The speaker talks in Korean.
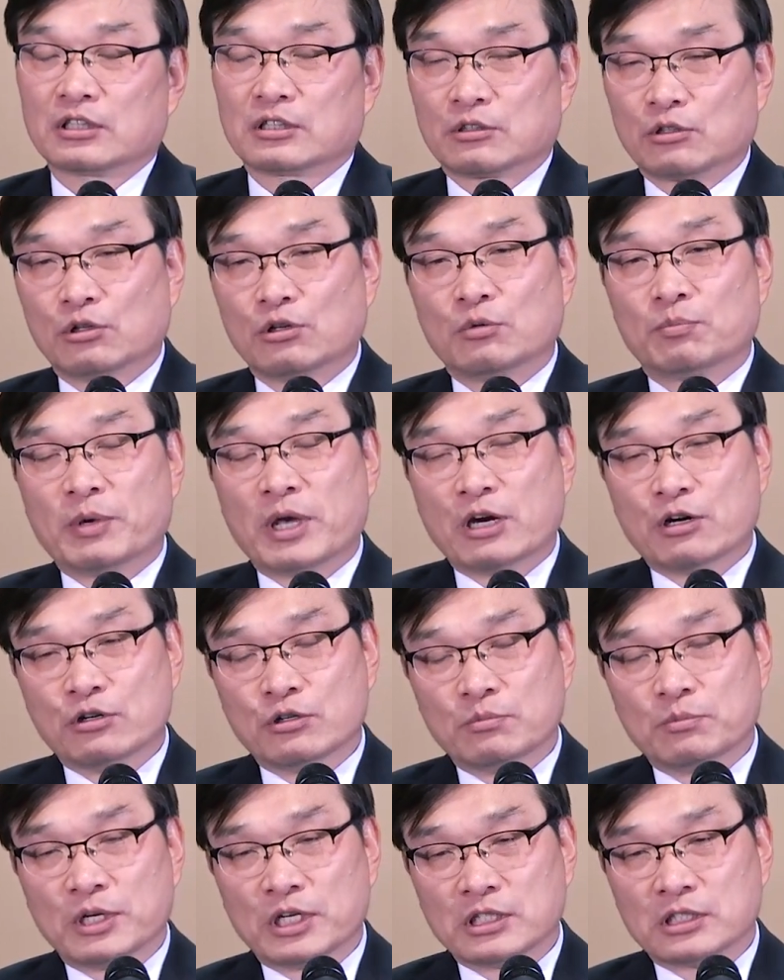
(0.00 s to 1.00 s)
또
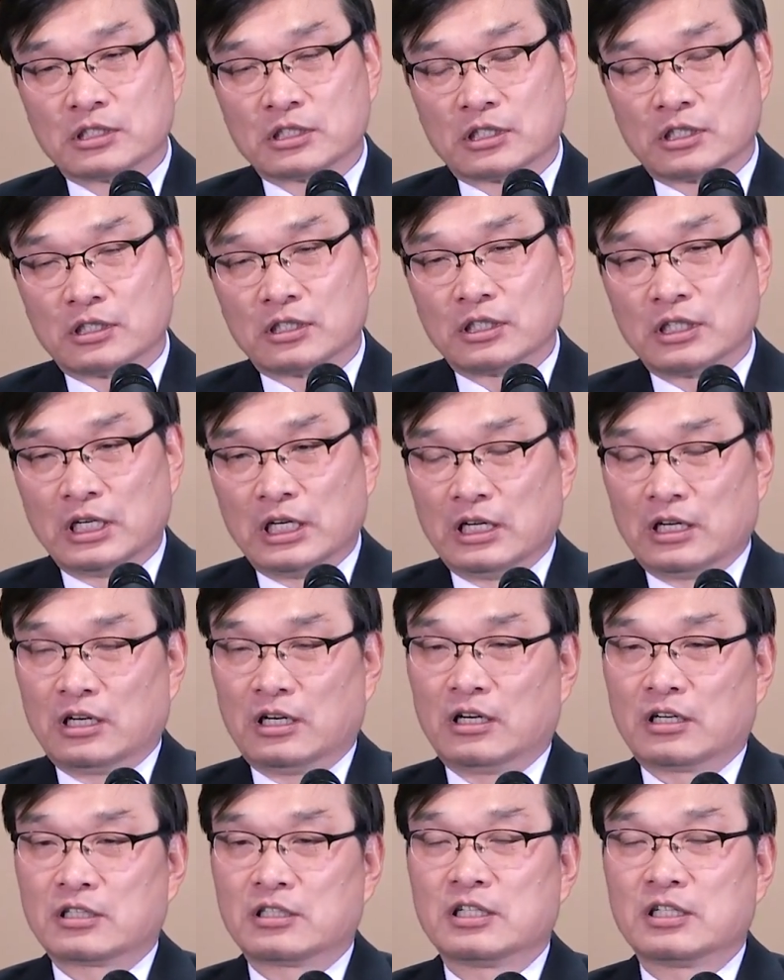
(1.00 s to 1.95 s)
배우면서 어,